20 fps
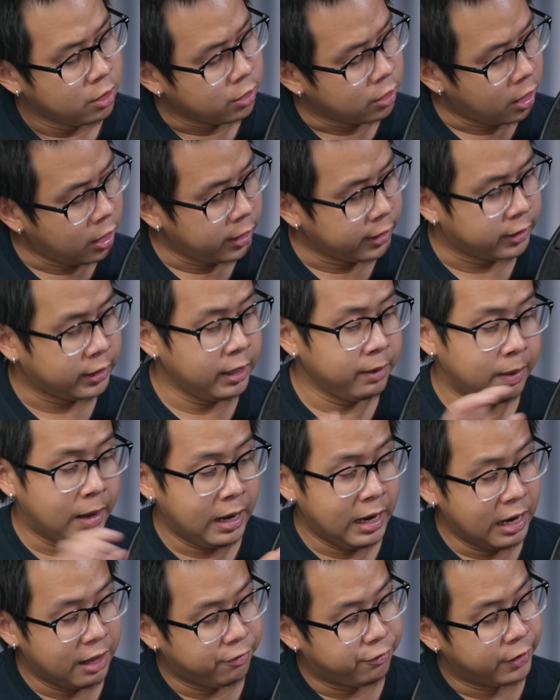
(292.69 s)
rồi tiếp
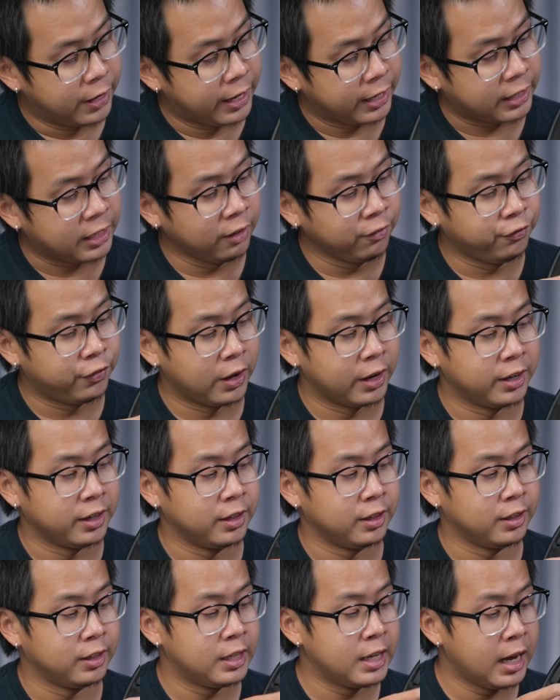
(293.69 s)
đến là về cái
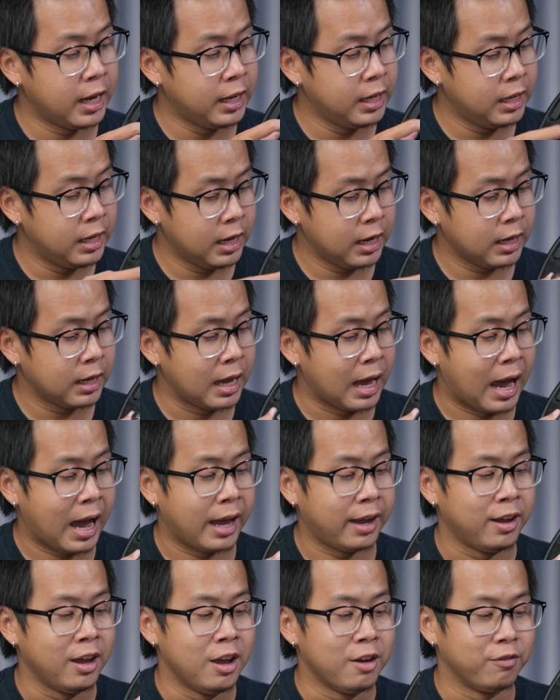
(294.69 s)
phần dây à,
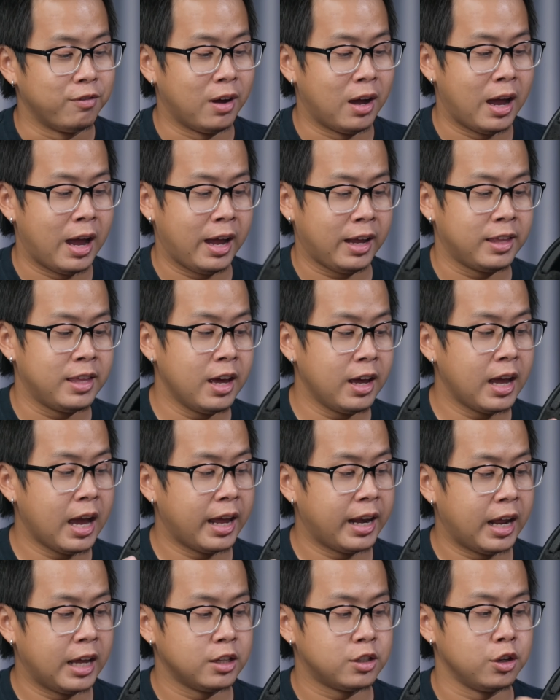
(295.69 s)
gài và dây
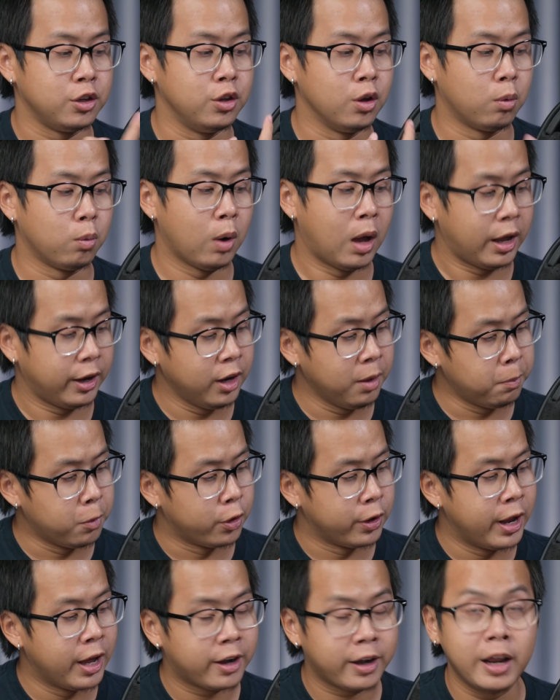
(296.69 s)
gài này sử dụng loại
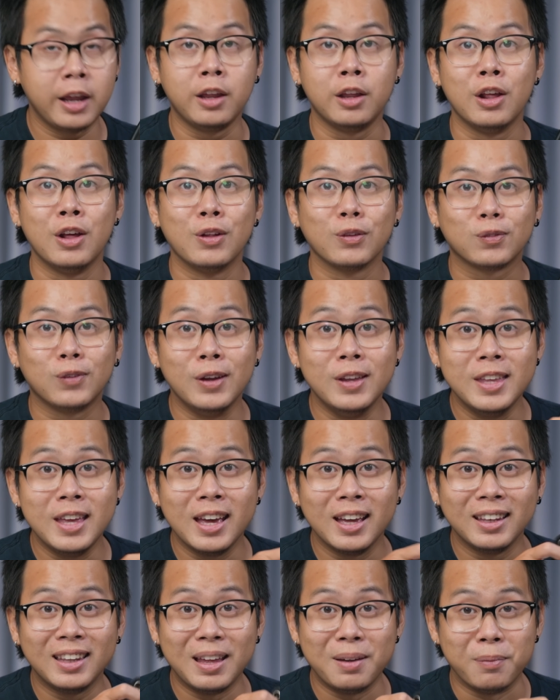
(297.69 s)
double D-ring Tuy
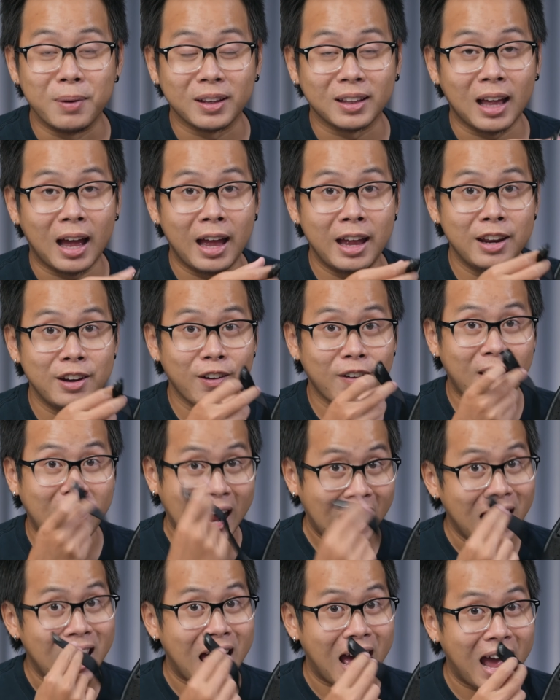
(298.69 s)
nhiên thì mình thấy nó
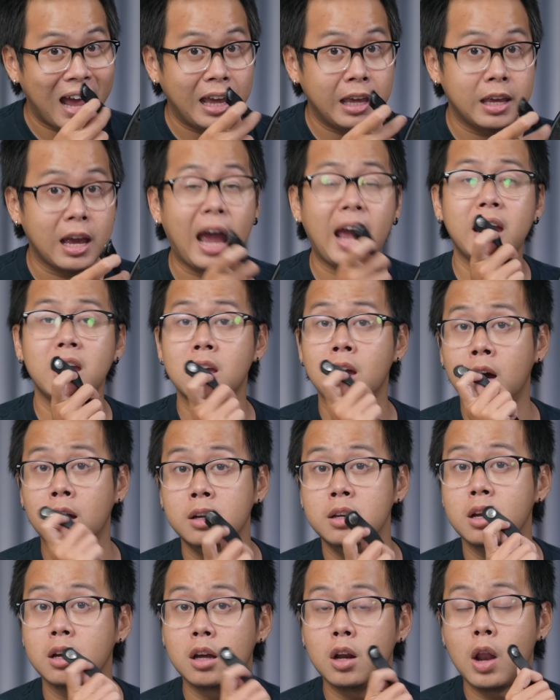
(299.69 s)
khá là hay, hay
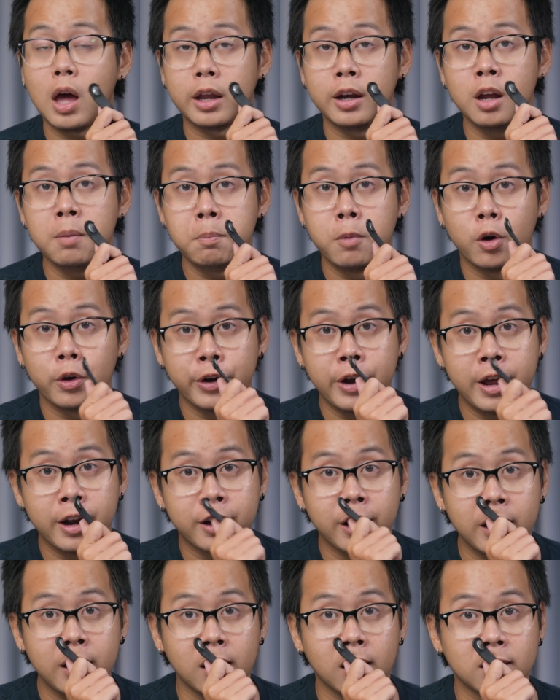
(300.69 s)
hơn những cái loại double
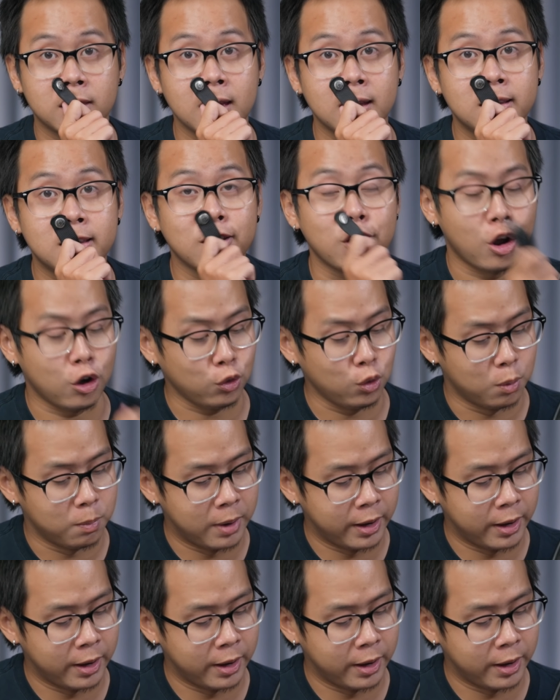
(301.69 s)
D-ring ở trên chiếc nón của